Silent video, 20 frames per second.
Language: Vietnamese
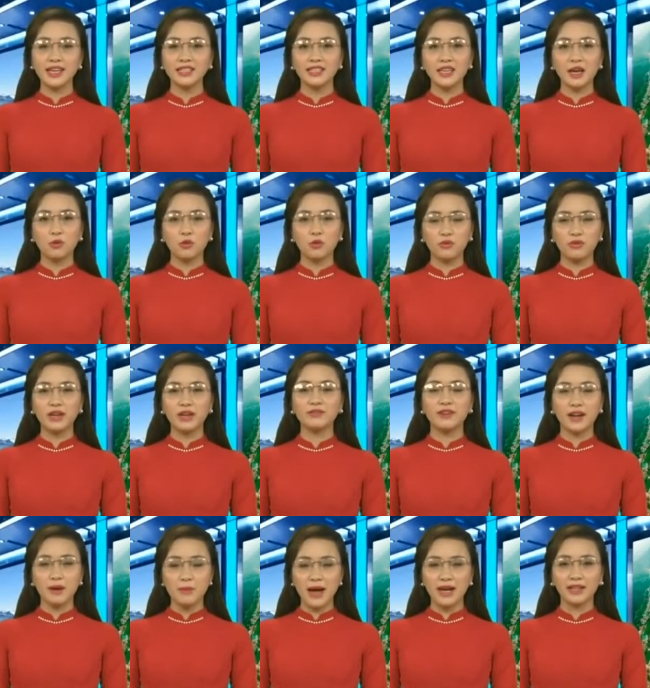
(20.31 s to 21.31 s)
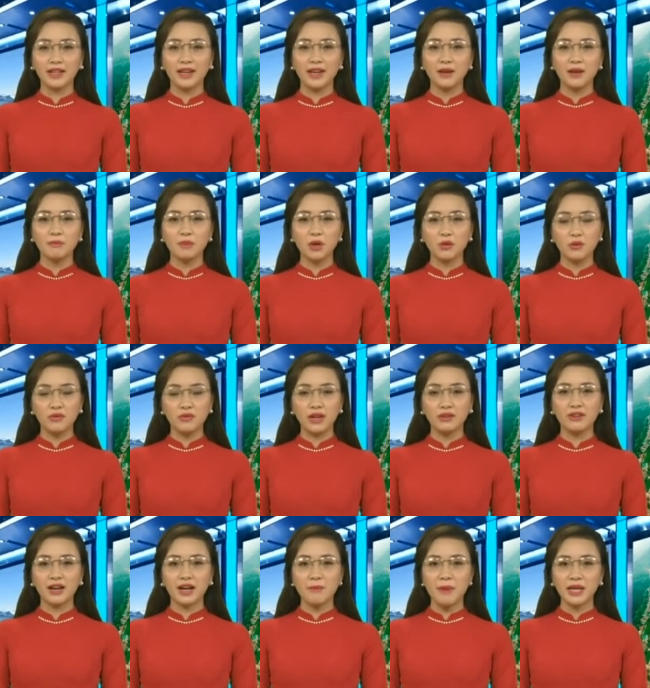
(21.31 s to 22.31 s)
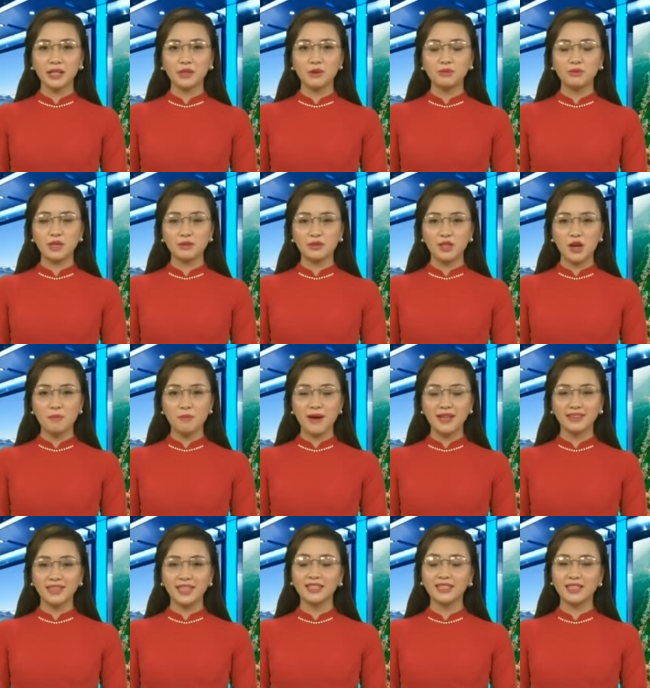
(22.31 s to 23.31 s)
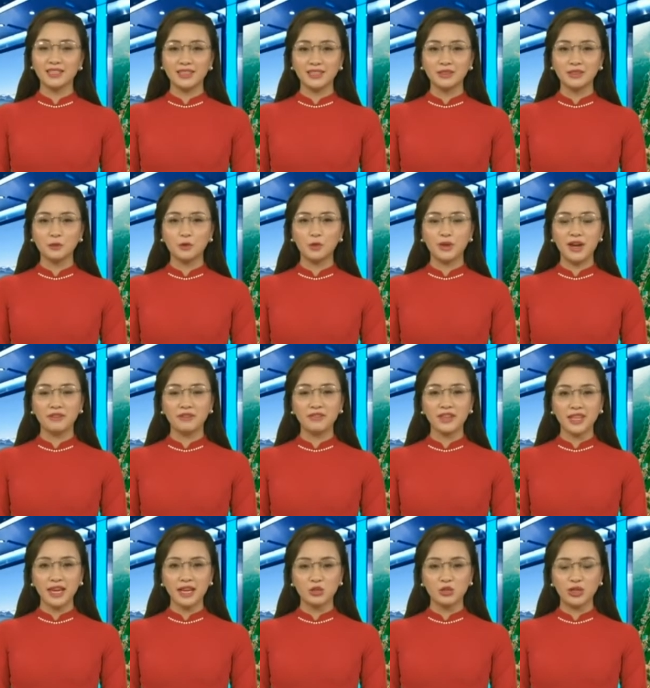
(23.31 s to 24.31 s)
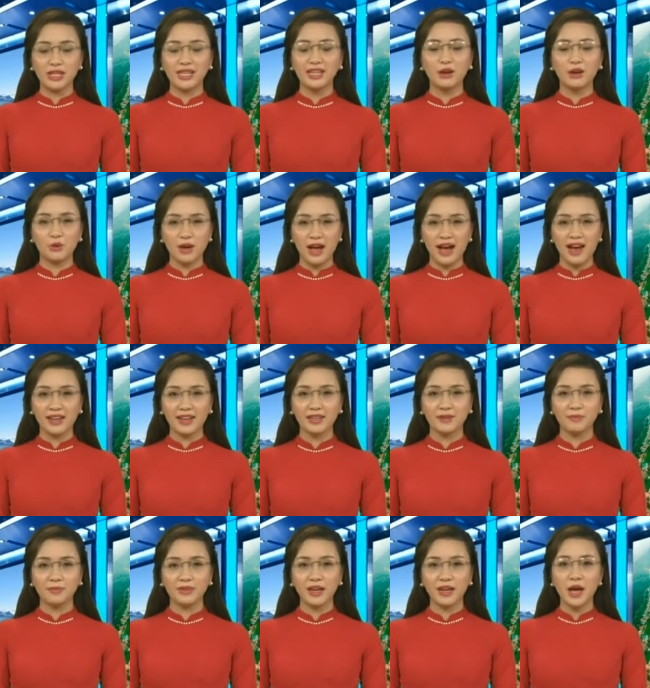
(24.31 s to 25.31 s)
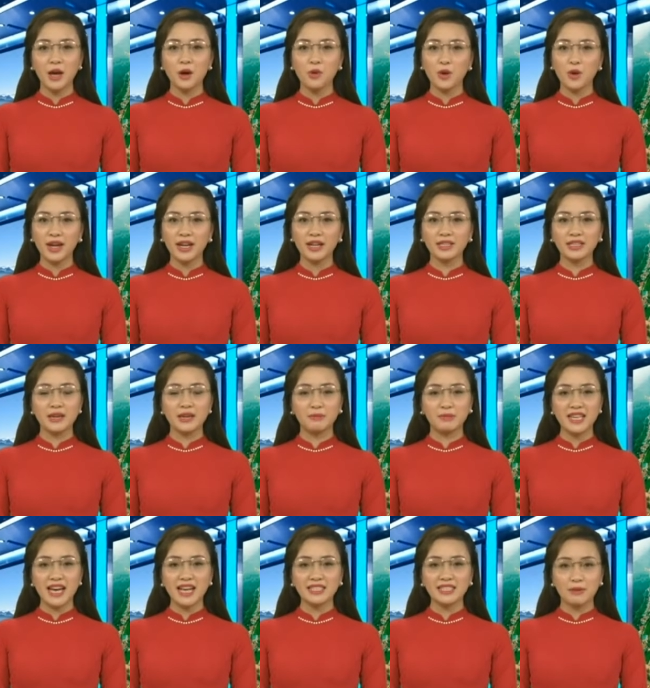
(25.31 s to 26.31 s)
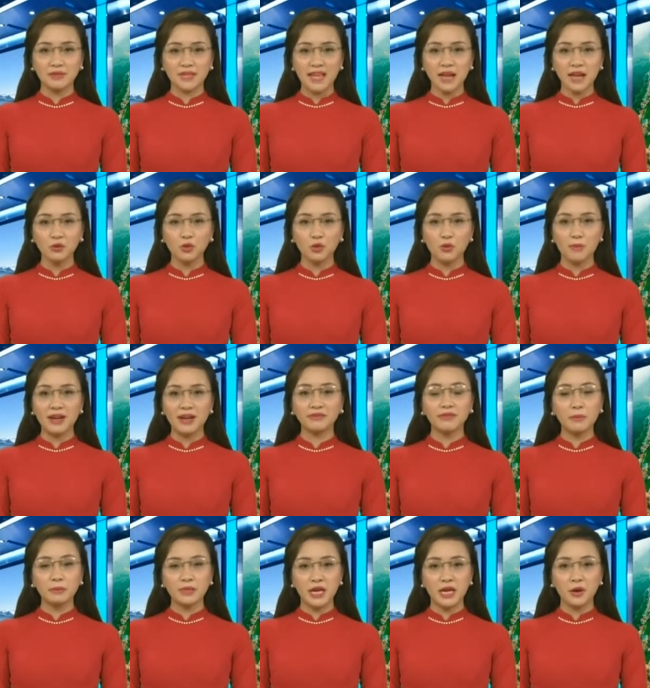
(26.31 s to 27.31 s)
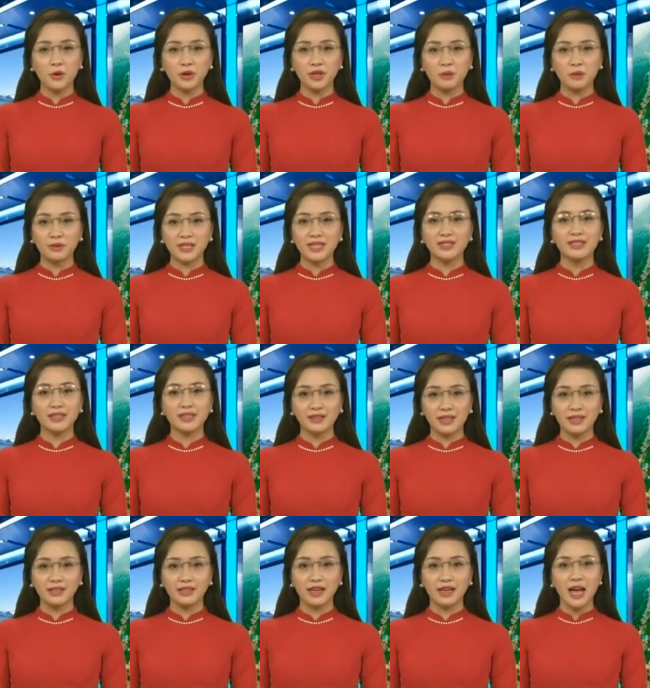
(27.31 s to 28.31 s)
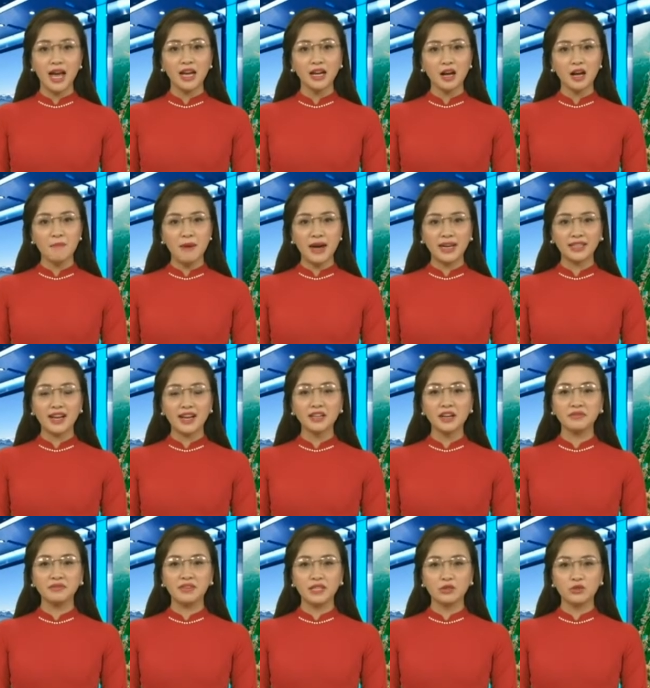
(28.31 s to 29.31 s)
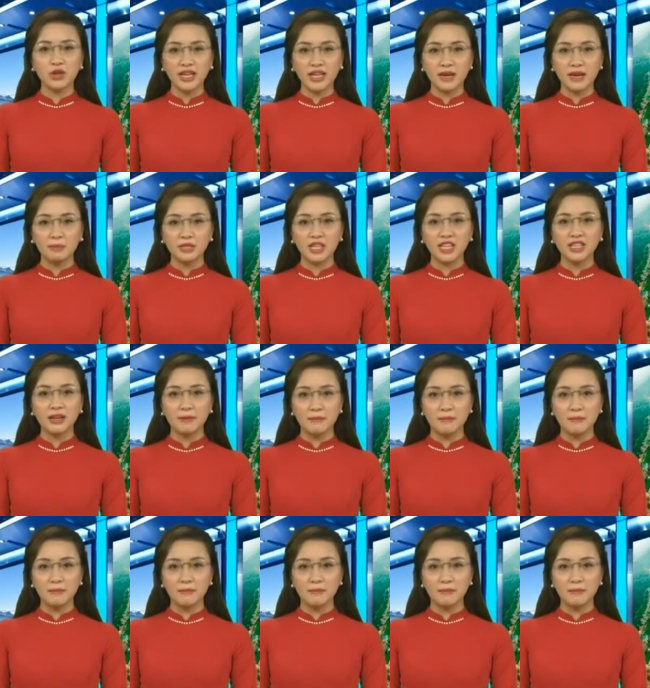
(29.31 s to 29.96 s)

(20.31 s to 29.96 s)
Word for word: chào quý vị và các bạn. Mời quý vị và các bạn cùng theo dõi bản tin thời sự của Đài Phát Thanh Truyền hình Lào Cai. Qua đợt kiểm tra giám sát của Ban Pháp Chế Hội đồng Nhân dân tỉnh, cơ bản các đơn vị doanh nghiệp trên địa